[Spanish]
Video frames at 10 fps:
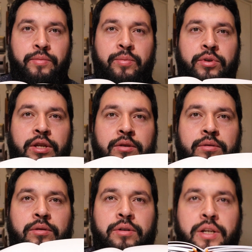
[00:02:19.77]
bien
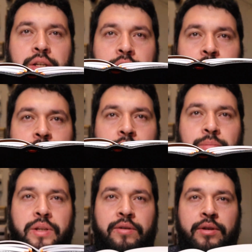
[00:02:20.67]
bonito con el negro
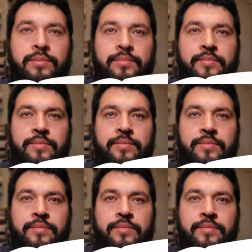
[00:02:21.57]
combinado bien